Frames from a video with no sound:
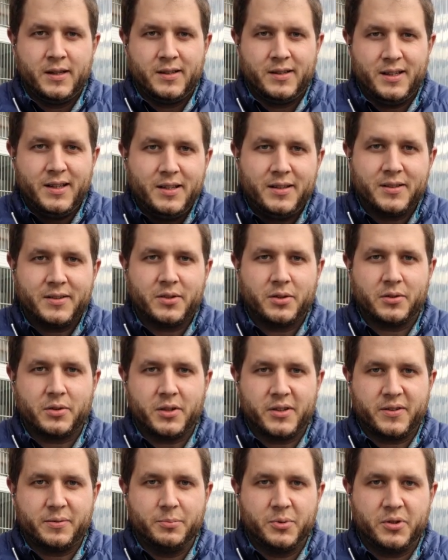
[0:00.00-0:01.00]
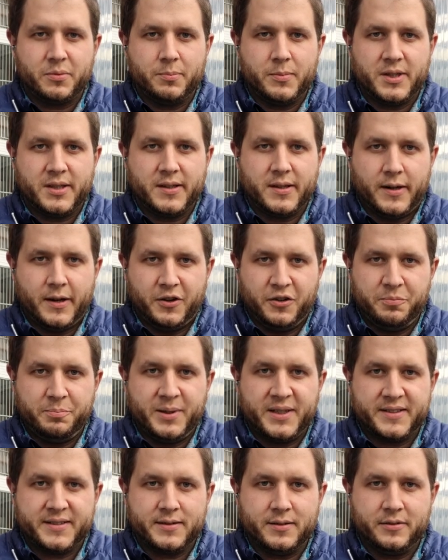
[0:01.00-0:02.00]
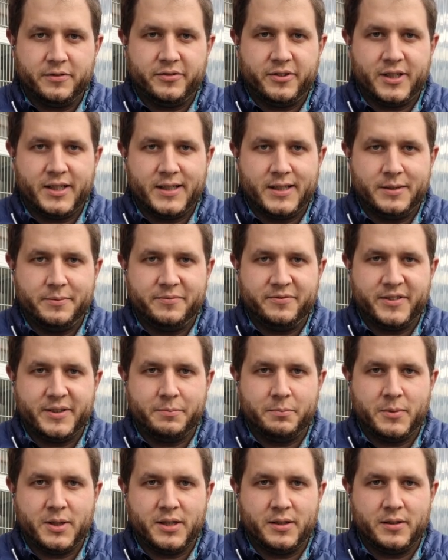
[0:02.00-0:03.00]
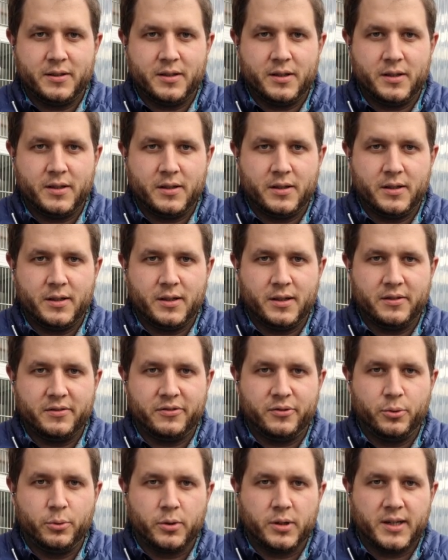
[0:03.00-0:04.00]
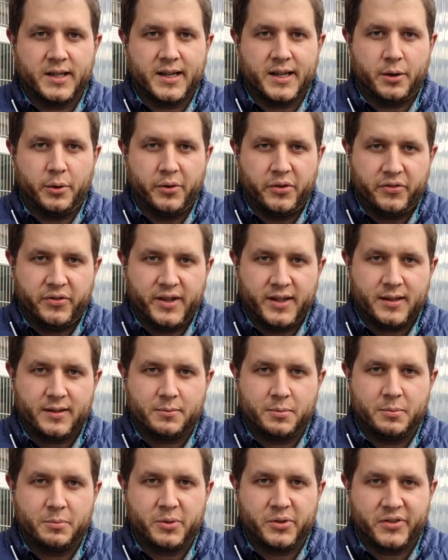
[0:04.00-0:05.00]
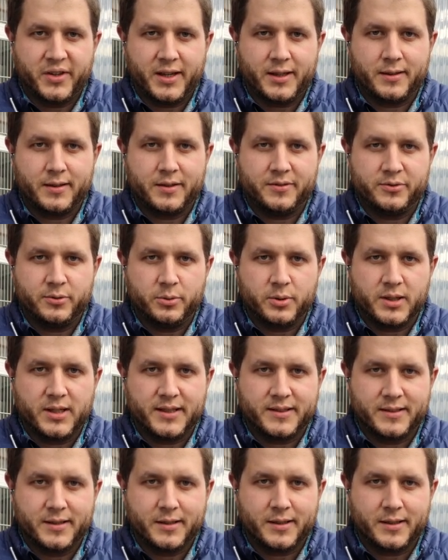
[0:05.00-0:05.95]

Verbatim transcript: Nichtsdestotrotz muss man aufpassen, vor allem wenn man äh, den Vogel rausfängt. Man muss denken, der Vogel hat